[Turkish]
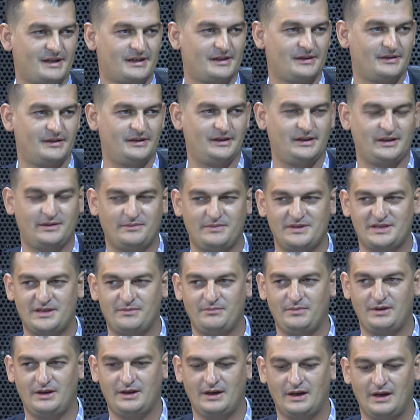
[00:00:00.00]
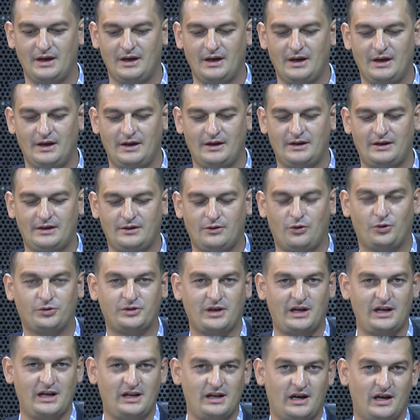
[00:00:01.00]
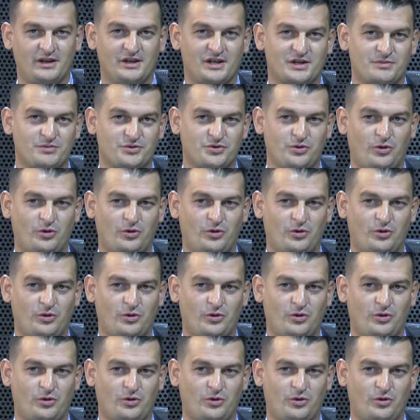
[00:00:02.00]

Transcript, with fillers: E, bizim bir e, otellerle anlaşmış